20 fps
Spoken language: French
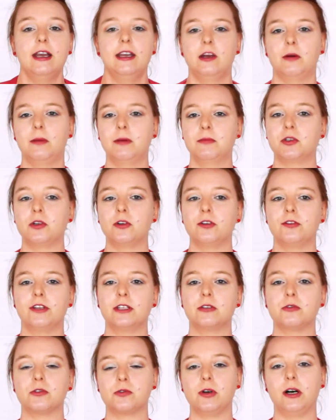et en même temps le
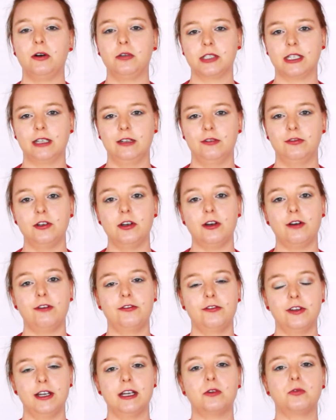fait qu'on soit entre éleveurs
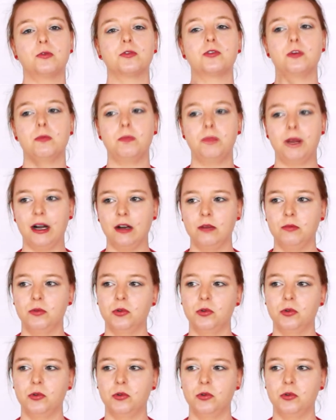fait qu'on se parle